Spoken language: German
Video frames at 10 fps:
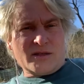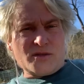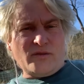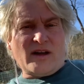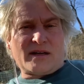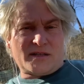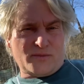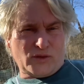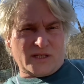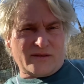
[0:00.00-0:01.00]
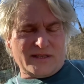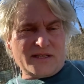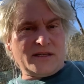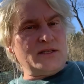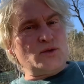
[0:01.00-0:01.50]
Zur Frage des Monats. Was
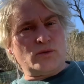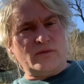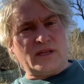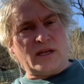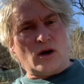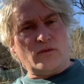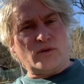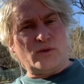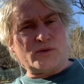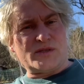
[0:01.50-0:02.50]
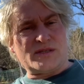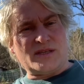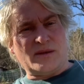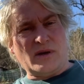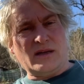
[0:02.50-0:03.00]
kann ich tun, wenn ein aufgelöstes
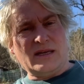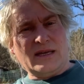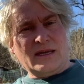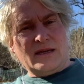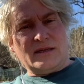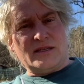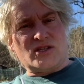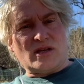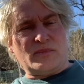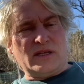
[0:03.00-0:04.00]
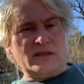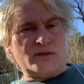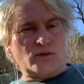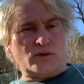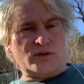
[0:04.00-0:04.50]
Thema nicht stabil
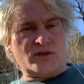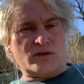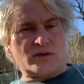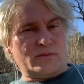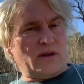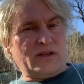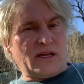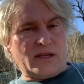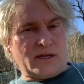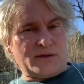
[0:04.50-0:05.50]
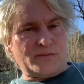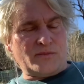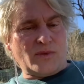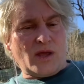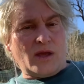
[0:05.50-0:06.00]
ist und immer wiederkehrt?
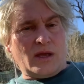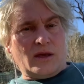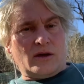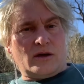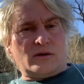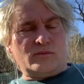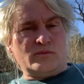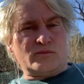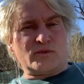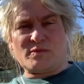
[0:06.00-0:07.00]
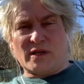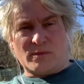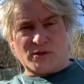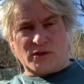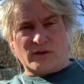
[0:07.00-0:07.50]
Ähm, muss man da
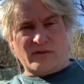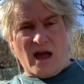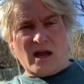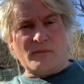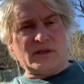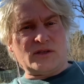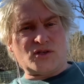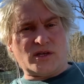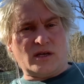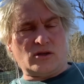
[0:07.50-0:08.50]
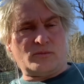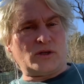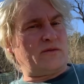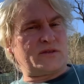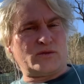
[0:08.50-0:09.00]
besondere Fragen am Ende stellen, ob man
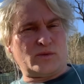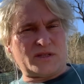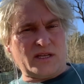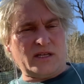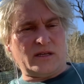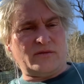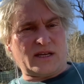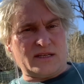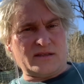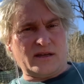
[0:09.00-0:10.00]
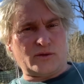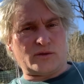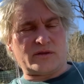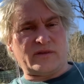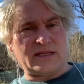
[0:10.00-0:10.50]
noch was zu übersehen hat, vergessen hat
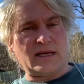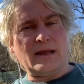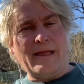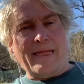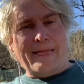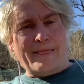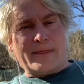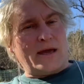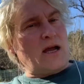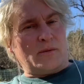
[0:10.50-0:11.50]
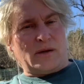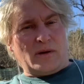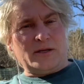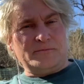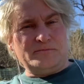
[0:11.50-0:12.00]
und so weiter? Ja, kann man
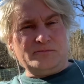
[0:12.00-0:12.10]
machen.